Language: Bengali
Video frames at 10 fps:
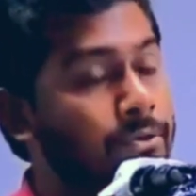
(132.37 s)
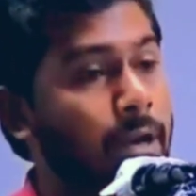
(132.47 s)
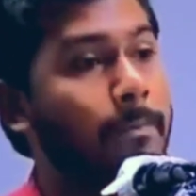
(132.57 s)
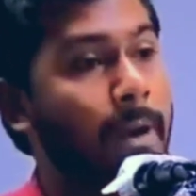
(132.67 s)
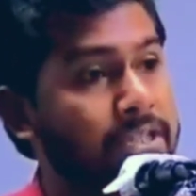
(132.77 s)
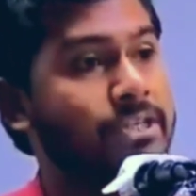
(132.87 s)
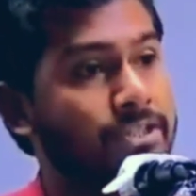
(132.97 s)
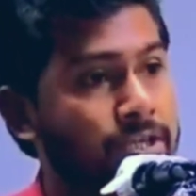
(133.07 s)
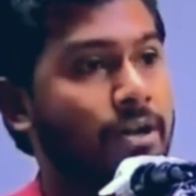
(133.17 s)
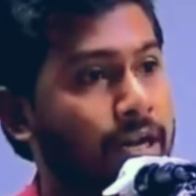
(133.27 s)
বিশ্ববিদ্যালয়ের ভাইস
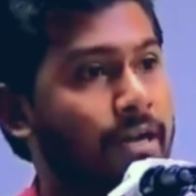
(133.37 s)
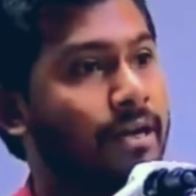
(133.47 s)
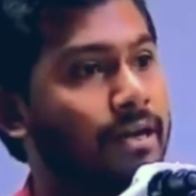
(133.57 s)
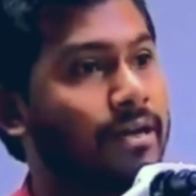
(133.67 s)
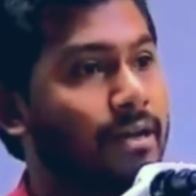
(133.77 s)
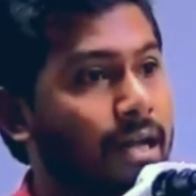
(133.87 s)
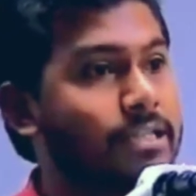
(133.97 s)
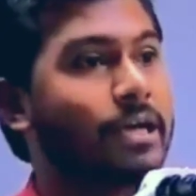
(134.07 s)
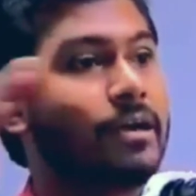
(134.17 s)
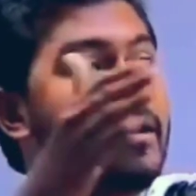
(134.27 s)
চ্যান্সেলরের
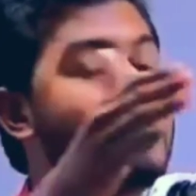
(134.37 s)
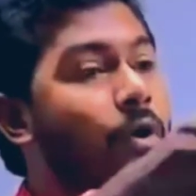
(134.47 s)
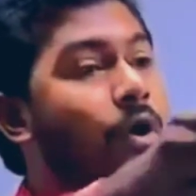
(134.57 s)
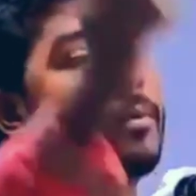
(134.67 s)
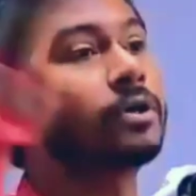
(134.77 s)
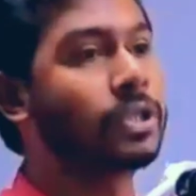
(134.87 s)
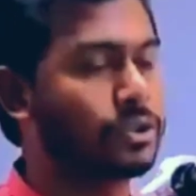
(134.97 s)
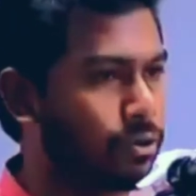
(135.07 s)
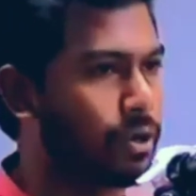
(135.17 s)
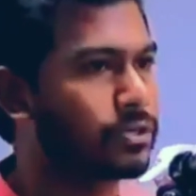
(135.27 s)
কাছে
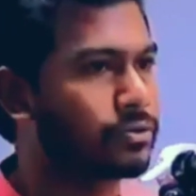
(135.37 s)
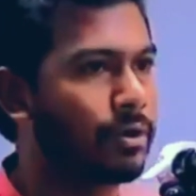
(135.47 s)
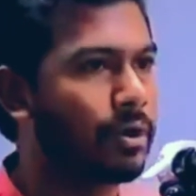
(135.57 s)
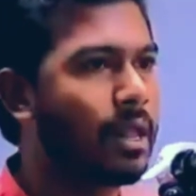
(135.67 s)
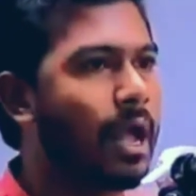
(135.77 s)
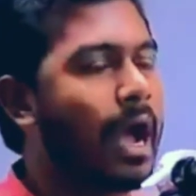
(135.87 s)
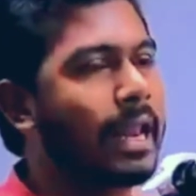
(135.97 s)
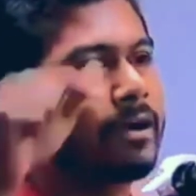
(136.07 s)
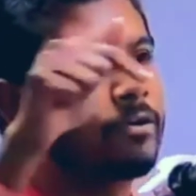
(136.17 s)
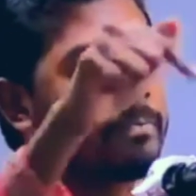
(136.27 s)
পরামর্শের জন্য আসতো
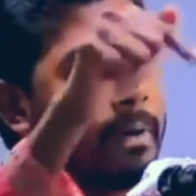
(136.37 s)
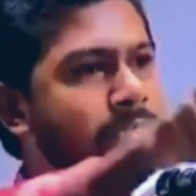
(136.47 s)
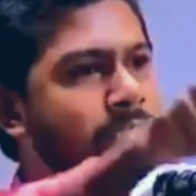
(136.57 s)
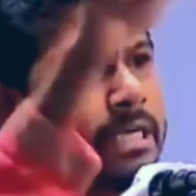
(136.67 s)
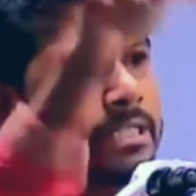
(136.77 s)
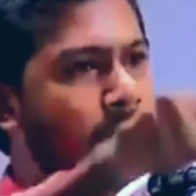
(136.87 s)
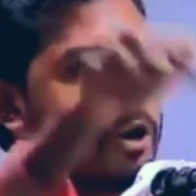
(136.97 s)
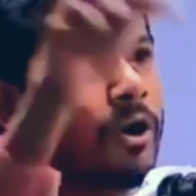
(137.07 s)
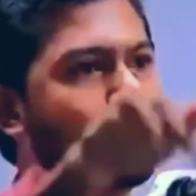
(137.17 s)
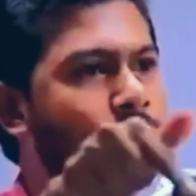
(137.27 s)
আর এখন ভাইস
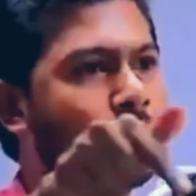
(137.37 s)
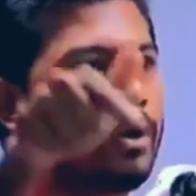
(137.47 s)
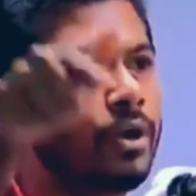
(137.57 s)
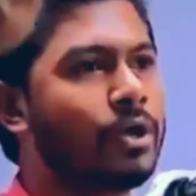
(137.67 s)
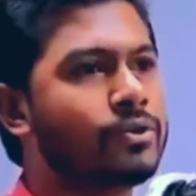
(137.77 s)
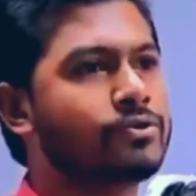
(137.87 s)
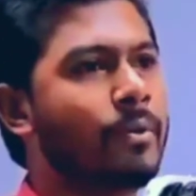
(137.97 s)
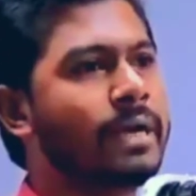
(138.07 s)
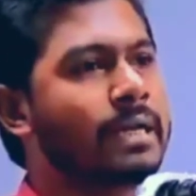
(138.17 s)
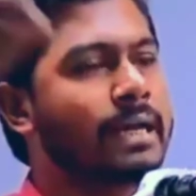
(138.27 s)
চ্যান্সেলর হওয়ার জন্য
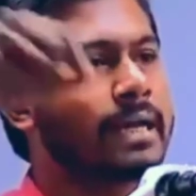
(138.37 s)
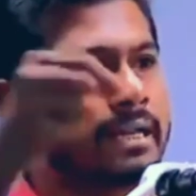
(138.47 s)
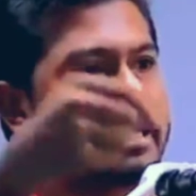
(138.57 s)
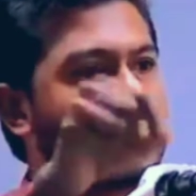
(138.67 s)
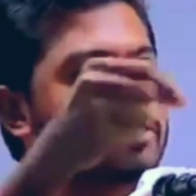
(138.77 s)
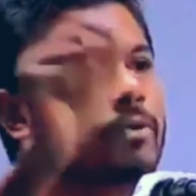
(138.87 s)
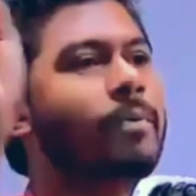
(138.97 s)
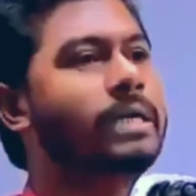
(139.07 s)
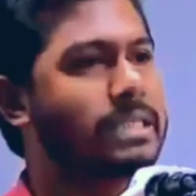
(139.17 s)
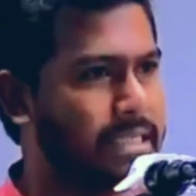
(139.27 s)
শ্রমিক লীগের নেতার
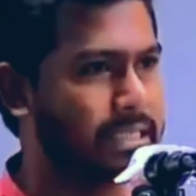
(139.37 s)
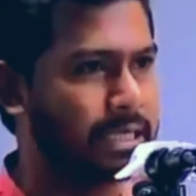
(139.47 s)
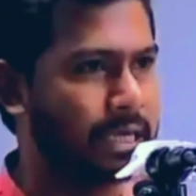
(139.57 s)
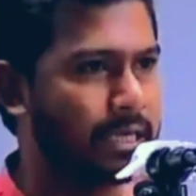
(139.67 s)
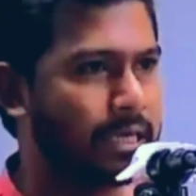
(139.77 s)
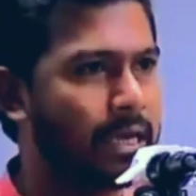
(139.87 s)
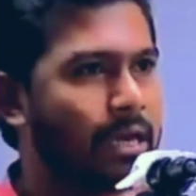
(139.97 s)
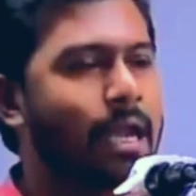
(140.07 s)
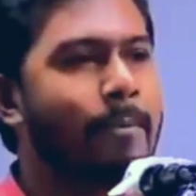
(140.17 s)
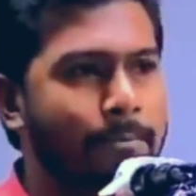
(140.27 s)
সুপারিশ নিতে যায়
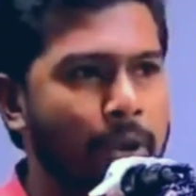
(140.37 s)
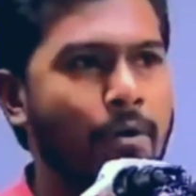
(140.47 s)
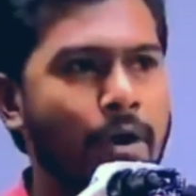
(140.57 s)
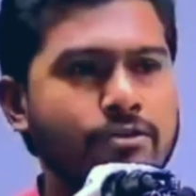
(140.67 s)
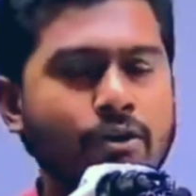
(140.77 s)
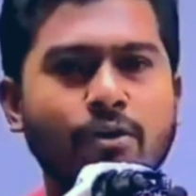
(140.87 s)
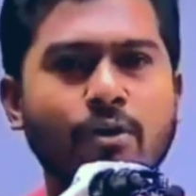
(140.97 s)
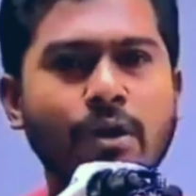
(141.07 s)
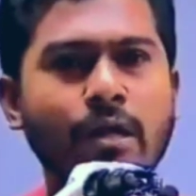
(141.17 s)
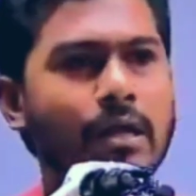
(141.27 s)
এমপি হওয়ার জন্য
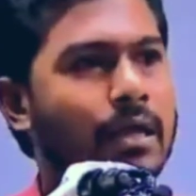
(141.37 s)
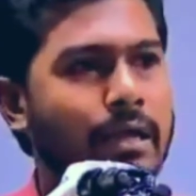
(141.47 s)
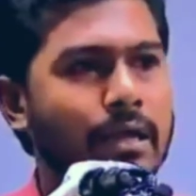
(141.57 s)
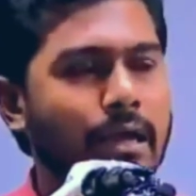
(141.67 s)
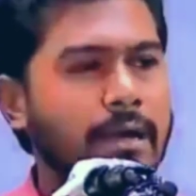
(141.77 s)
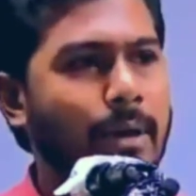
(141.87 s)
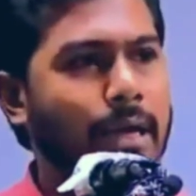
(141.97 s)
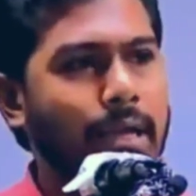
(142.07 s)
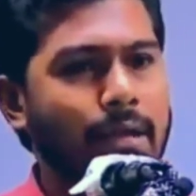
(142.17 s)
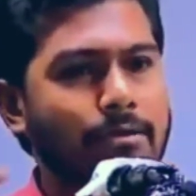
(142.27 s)

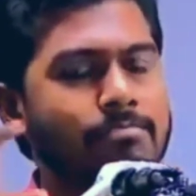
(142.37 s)
মানে